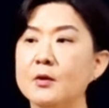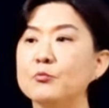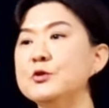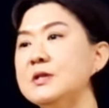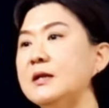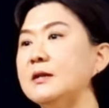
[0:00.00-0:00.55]

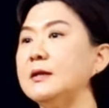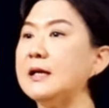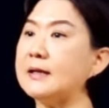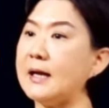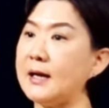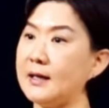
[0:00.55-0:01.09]
문제는
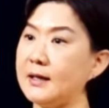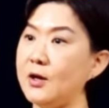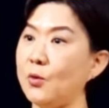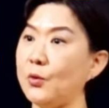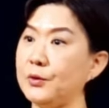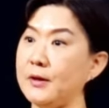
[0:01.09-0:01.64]
일단락이
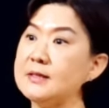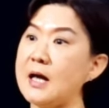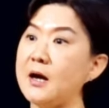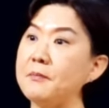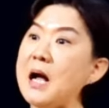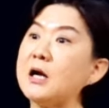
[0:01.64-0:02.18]
되었고 더
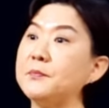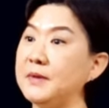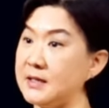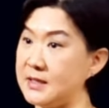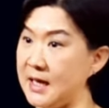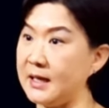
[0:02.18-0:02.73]
이상
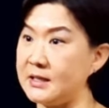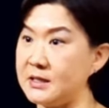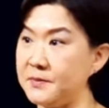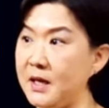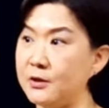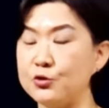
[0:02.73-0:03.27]
파급되지
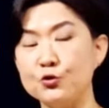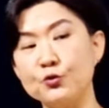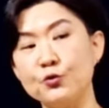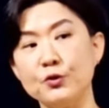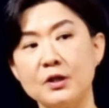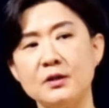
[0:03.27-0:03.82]
않았지만
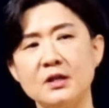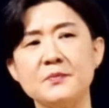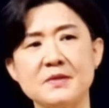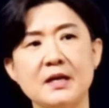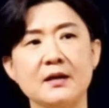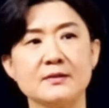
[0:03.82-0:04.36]
중국인들
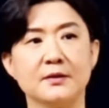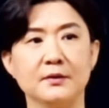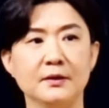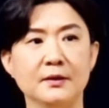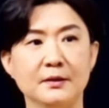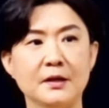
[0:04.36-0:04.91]

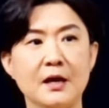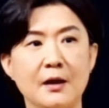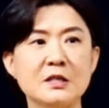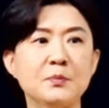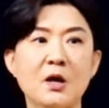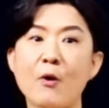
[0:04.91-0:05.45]
입장에서는
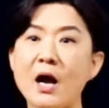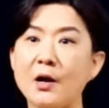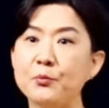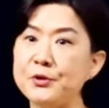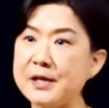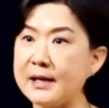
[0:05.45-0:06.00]
쉽게 화가
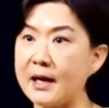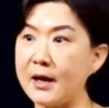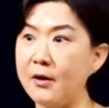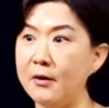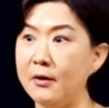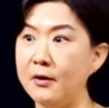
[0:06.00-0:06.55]

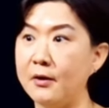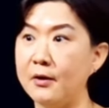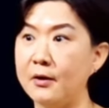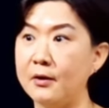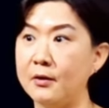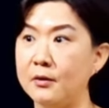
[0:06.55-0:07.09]
풀릴까요?
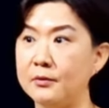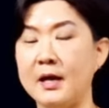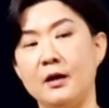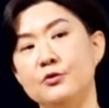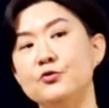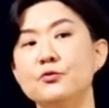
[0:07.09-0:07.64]

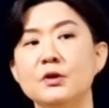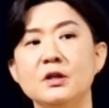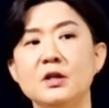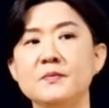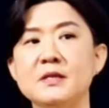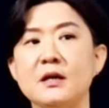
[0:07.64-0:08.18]
네,
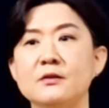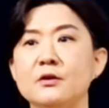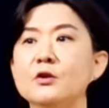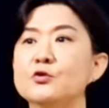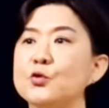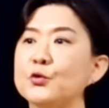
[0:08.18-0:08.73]
중국인들
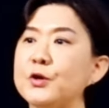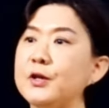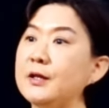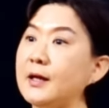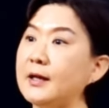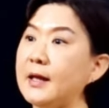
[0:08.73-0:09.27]
입장에서는
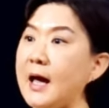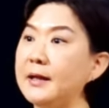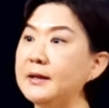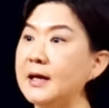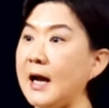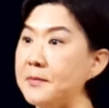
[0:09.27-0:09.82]
조선인들에
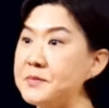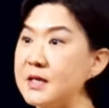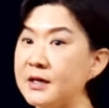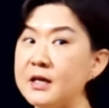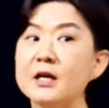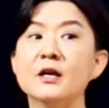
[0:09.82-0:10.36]
대한
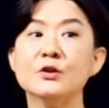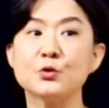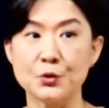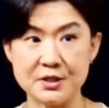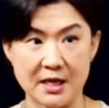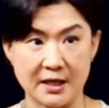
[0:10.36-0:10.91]
감정이
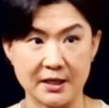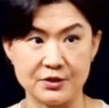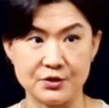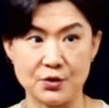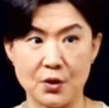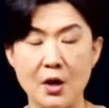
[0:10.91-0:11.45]
좋지
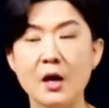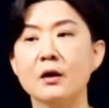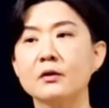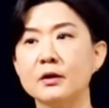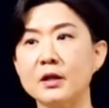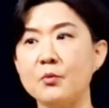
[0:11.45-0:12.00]
않겠죠.
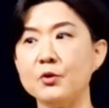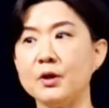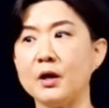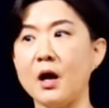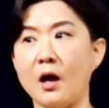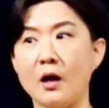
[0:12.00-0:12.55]
그러다
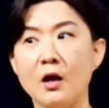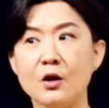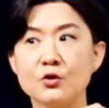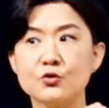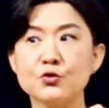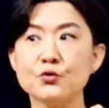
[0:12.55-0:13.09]
보니까
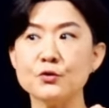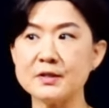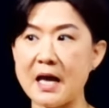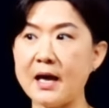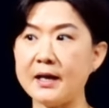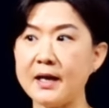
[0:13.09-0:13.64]
중국
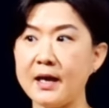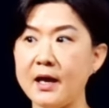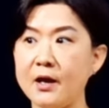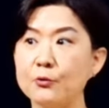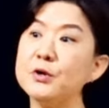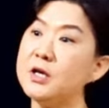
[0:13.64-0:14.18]

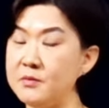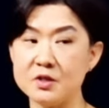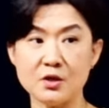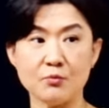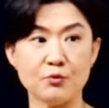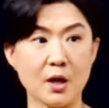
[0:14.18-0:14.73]
상해에 우리
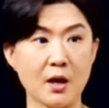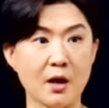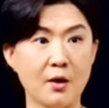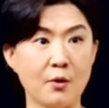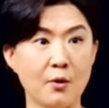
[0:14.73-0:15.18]
임시정부의